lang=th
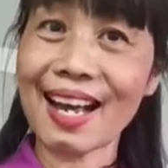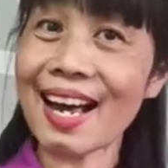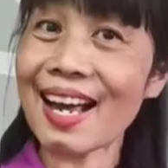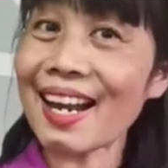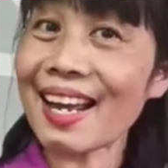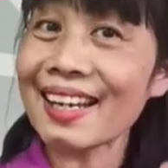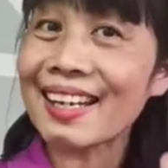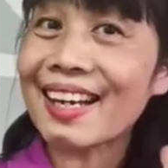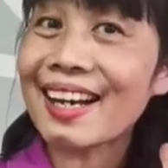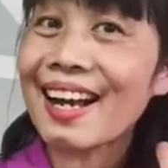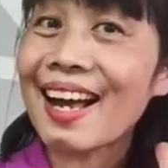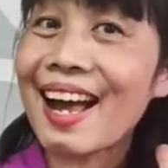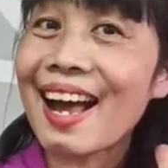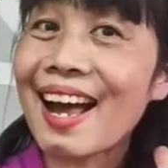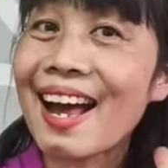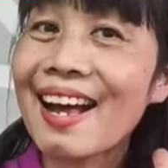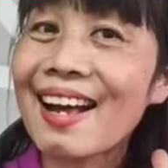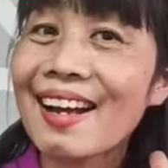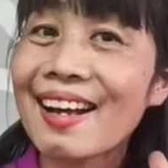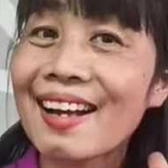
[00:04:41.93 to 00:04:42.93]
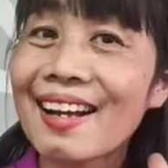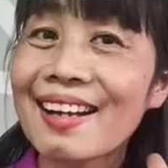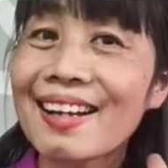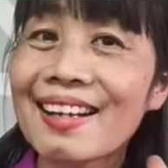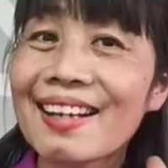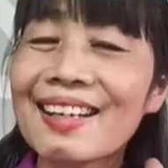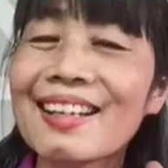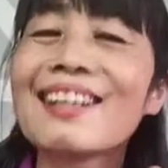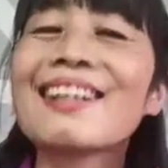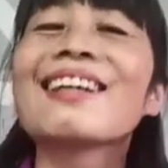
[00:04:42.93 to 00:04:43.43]
อะไรนะคะ
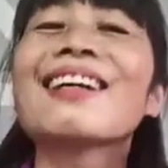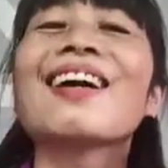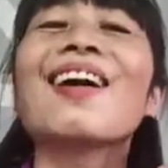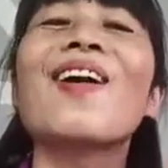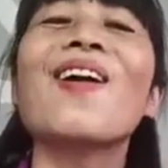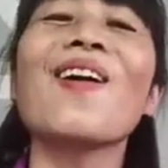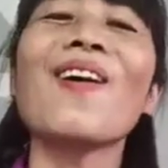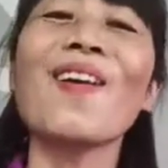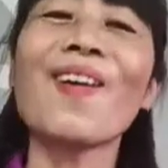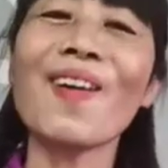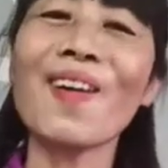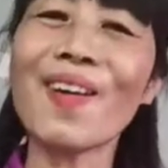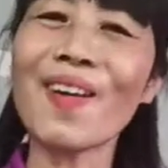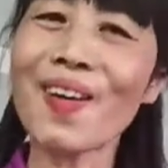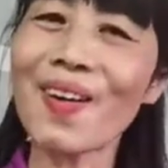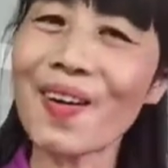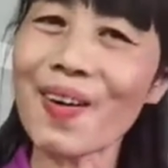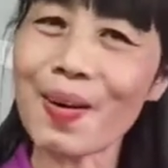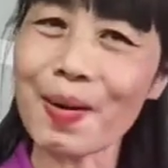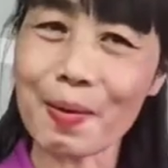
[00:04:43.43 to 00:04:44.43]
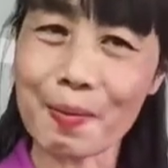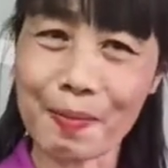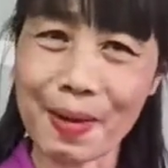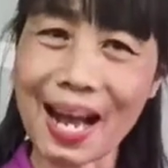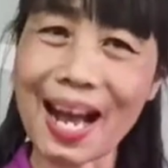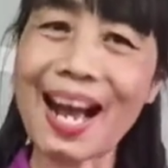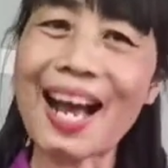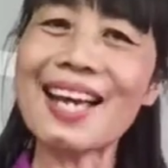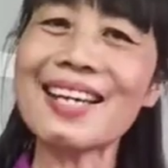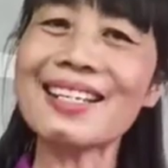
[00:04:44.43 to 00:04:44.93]
อ๋อ
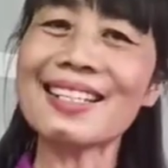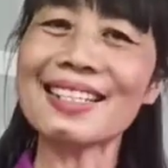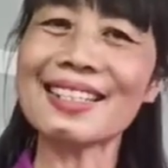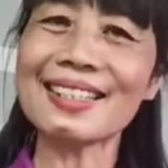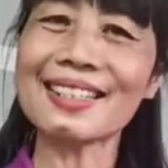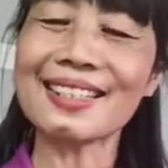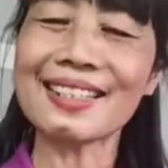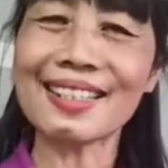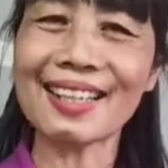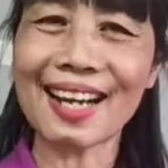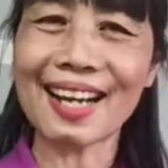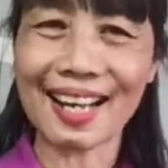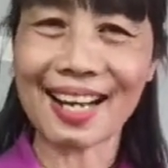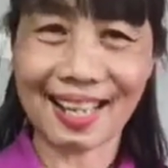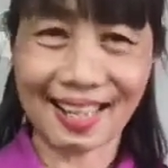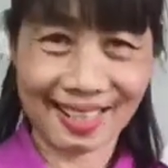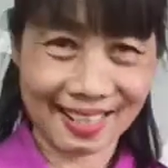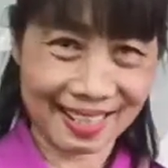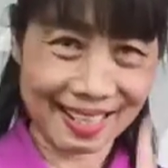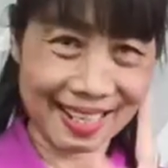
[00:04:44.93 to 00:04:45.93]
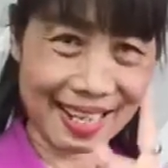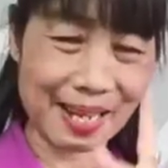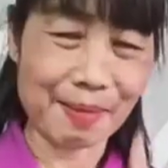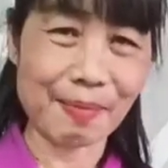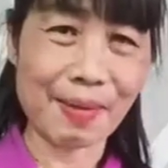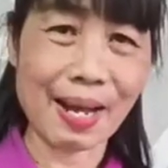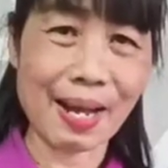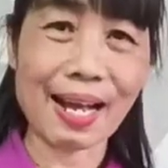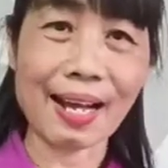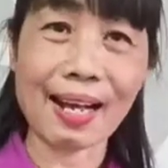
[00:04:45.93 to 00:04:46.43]
พายเรือ เก่ง
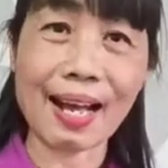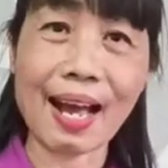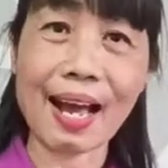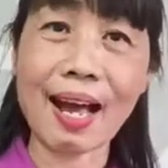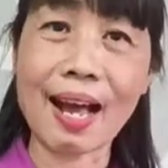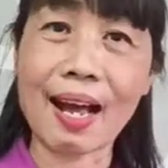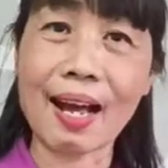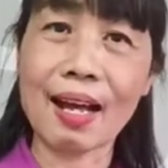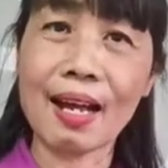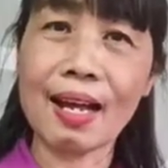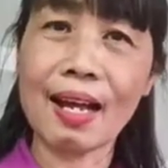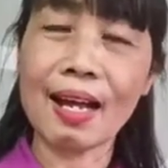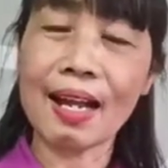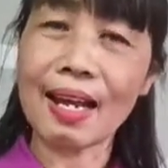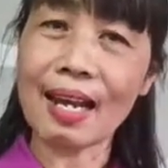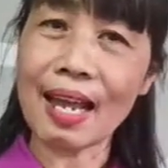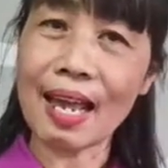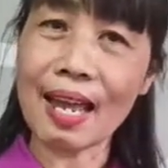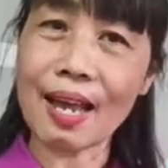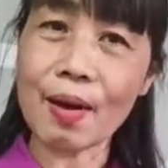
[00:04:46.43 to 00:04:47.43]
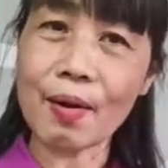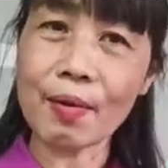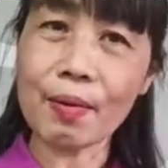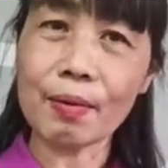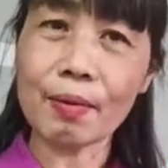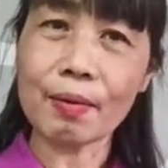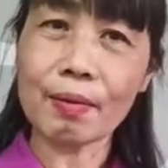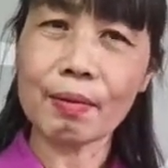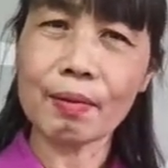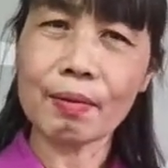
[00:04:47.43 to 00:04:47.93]
มากค่ะ แล้ว
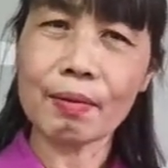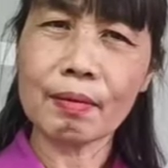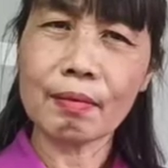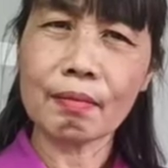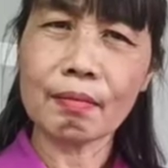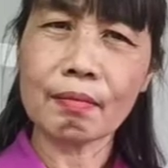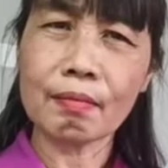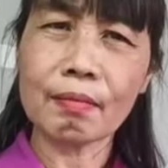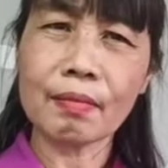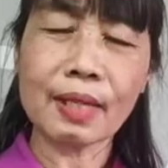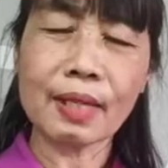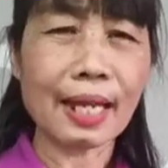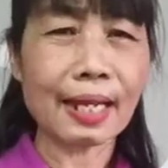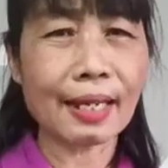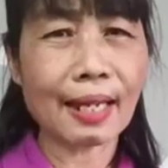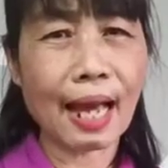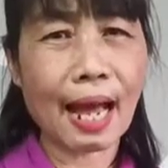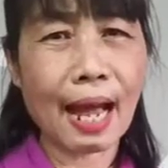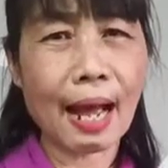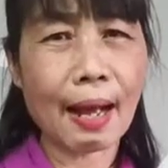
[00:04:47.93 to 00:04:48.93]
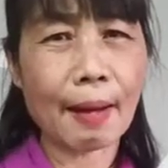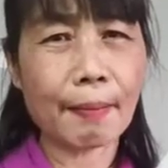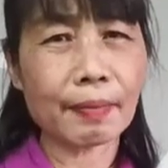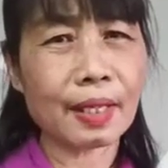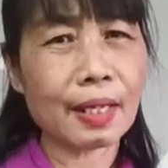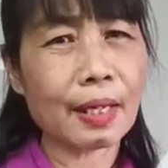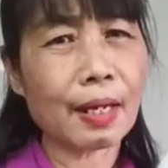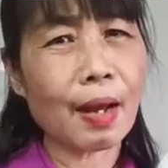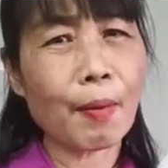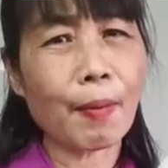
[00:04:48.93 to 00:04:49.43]
ในน้ำ
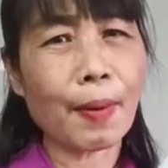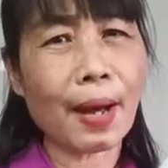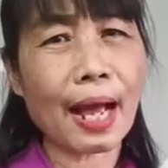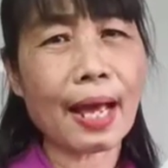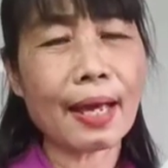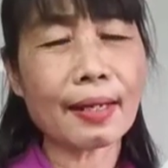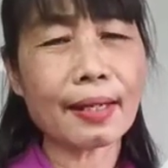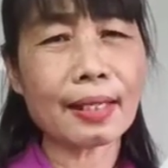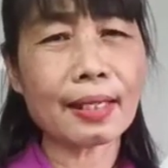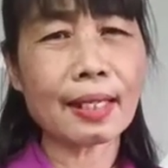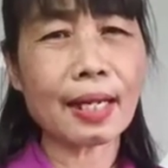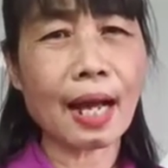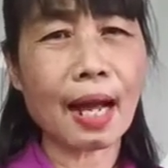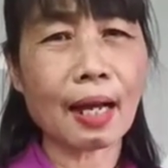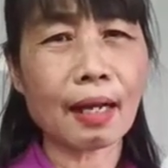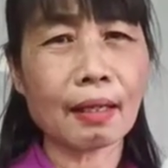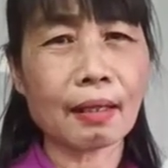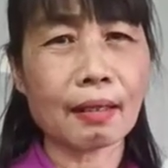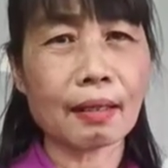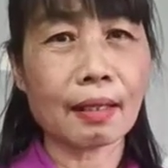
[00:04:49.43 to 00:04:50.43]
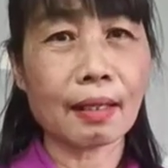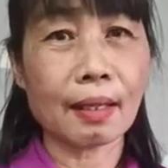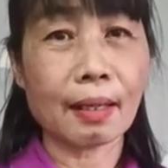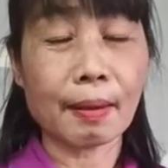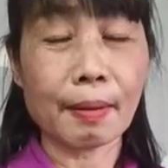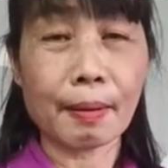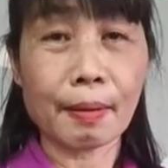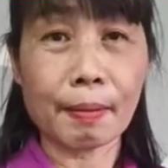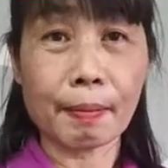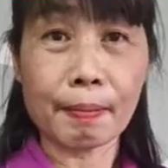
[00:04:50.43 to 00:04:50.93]
ที่เราพายเรือ
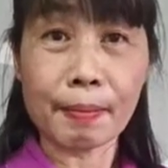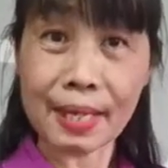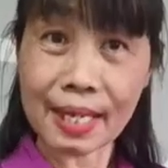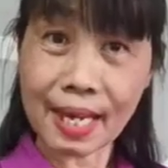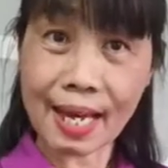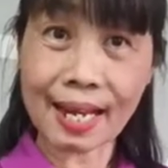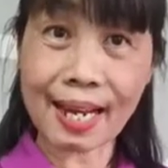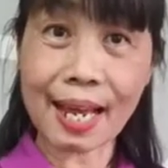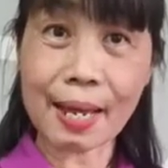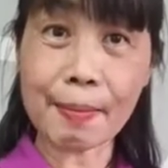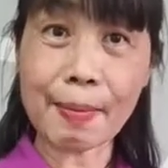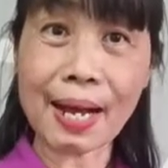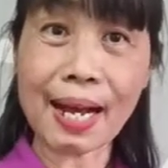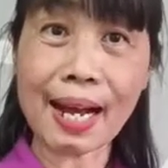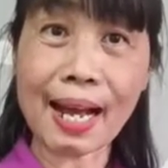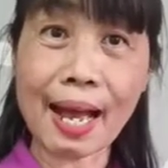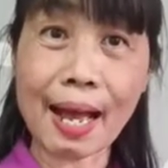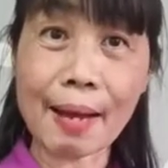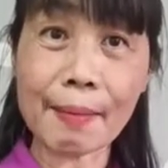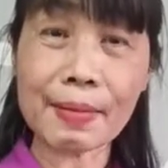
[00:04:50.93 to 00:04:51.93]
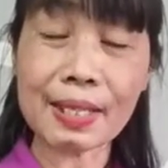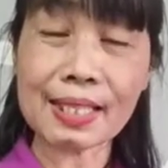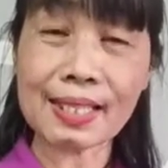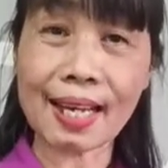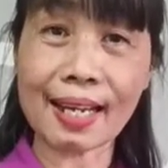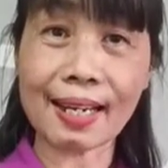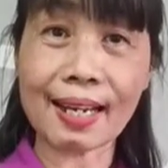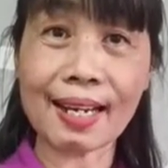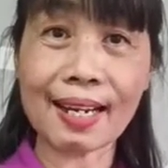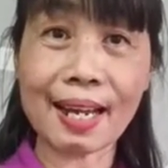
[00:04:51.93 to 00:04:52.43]
มีอะไรบ้างคะ มี
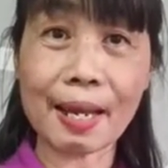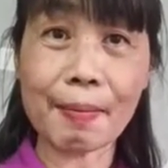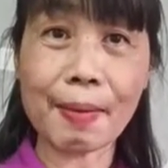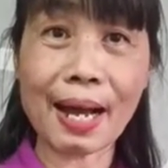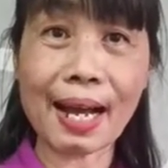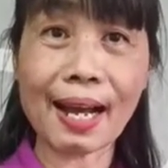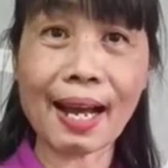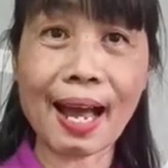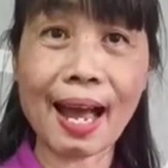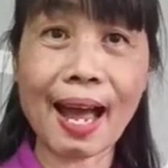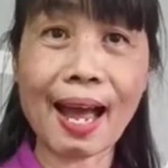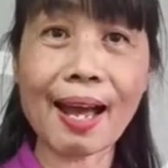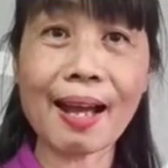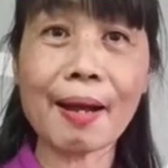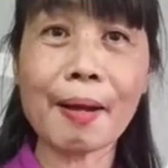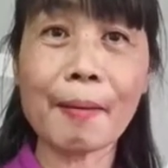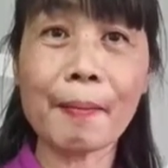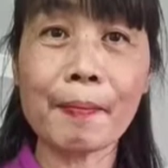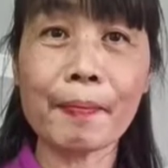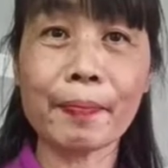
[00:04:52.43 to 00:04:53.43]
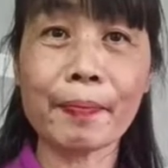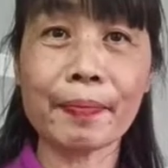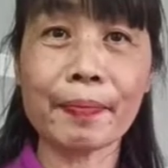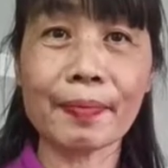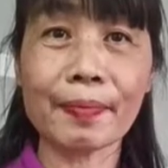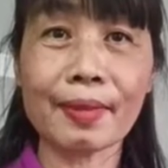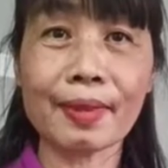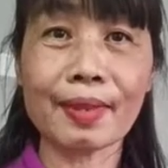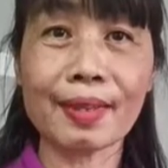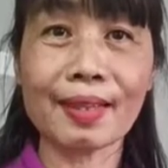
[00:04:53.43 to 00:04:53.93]
สัตว์อะไรบ้างคะ
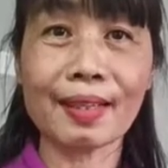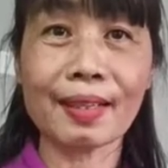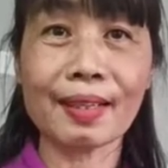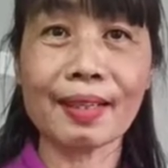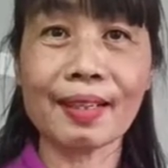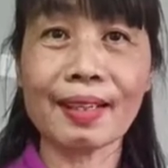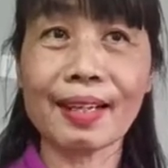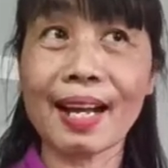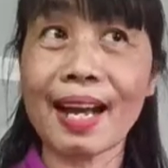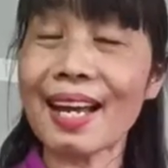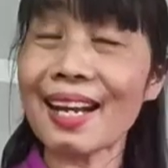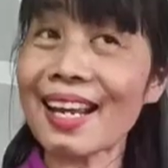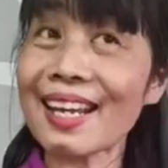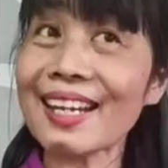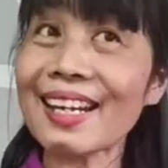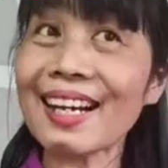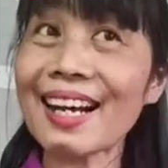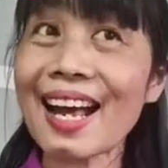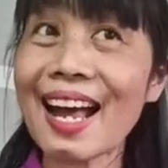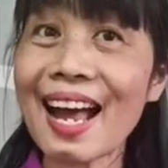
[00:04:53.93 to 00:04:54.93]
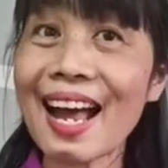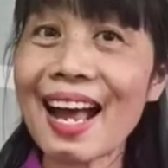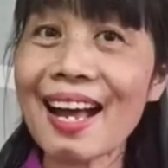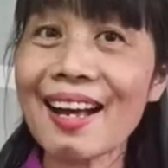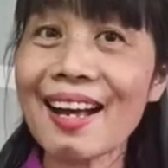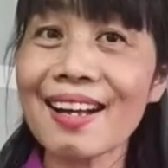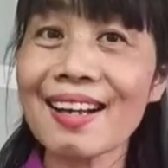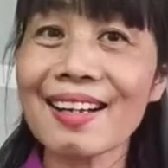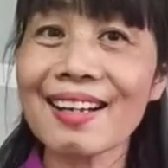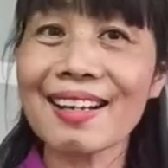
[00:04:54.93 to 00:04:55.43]
อะไรนะคะ
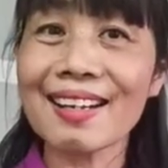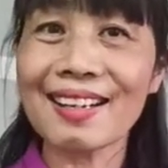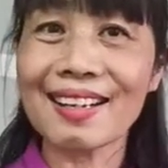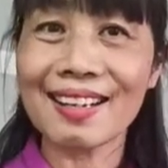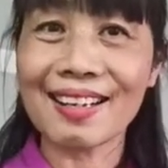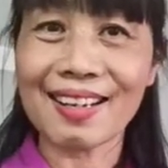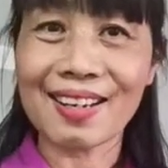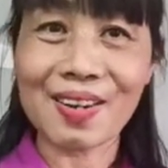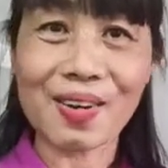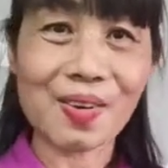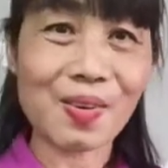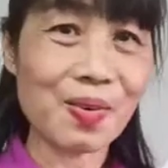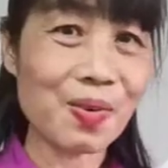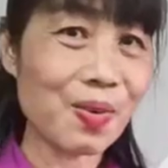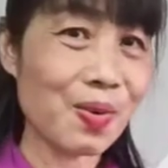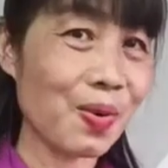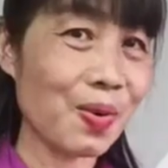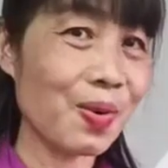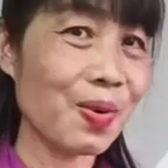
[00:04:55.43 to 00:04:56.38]
โอ้